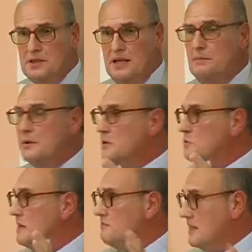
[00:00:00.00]
incidenza
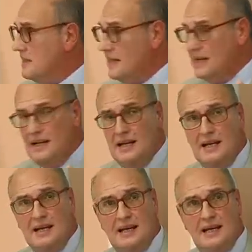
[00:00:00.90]
cresce del
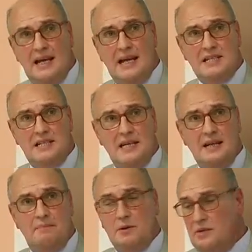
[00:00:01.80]
5% all'anno.
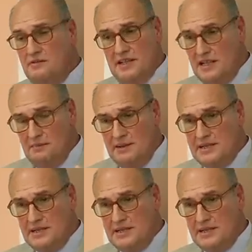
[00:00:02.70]
Il medico di